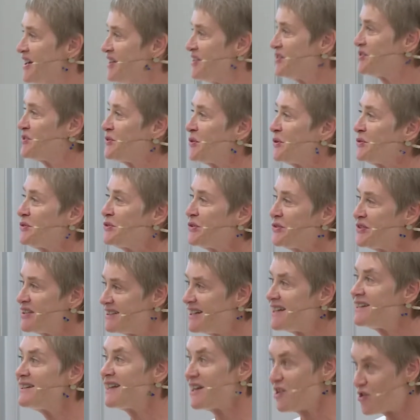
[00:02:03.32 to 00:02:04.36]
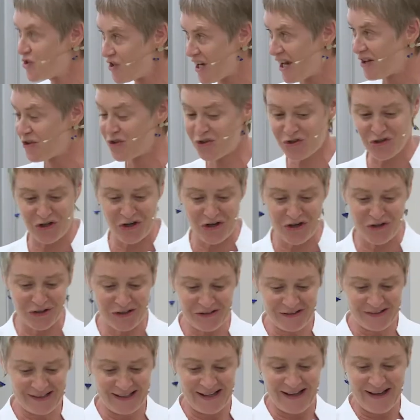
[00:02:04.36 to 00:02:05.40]
sont aussi des chercheurs,
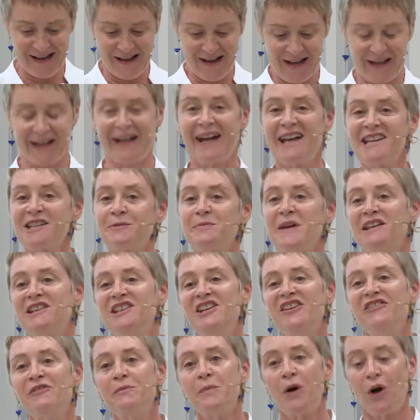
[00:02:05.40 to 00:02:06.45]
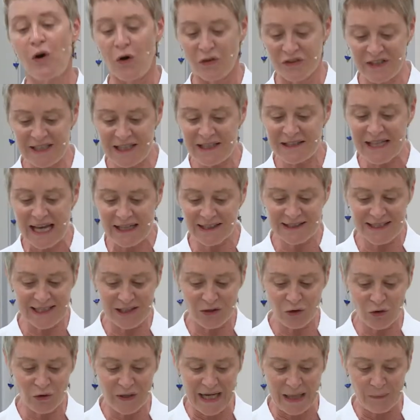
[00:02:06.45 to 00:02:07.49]
respectivement en
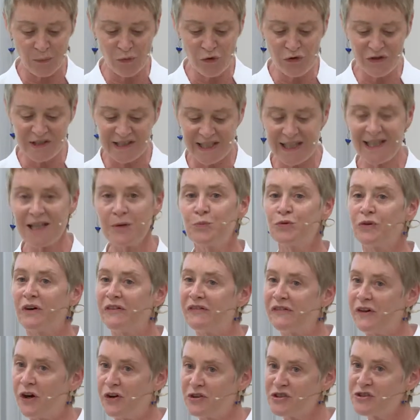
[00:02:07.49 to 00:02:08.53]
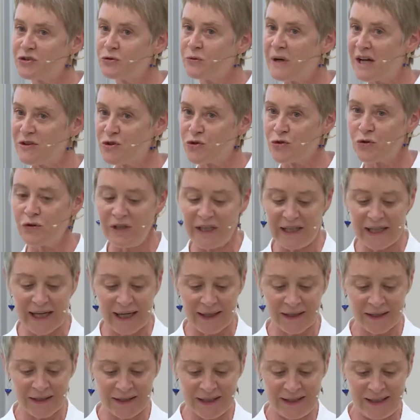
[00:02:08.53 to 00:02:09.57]
didactique de la musique pour François
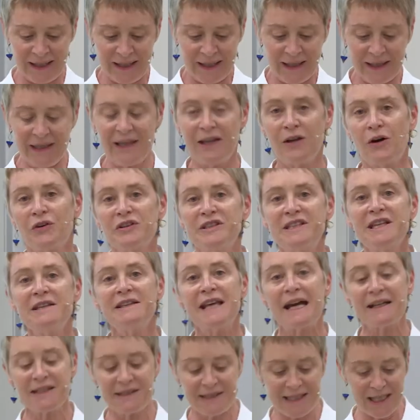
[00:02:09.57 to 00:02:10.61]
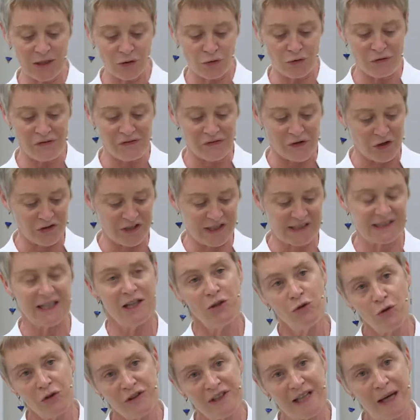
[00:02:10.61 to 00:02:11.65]
Jolia et en didactique du
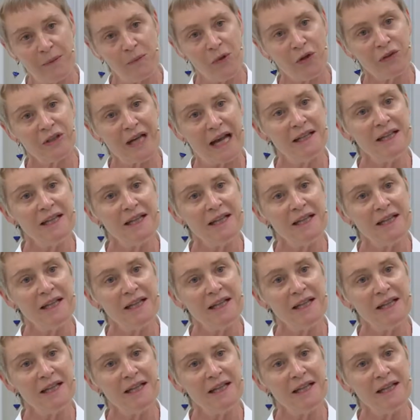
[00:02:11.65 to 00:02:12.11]
français, notamment de la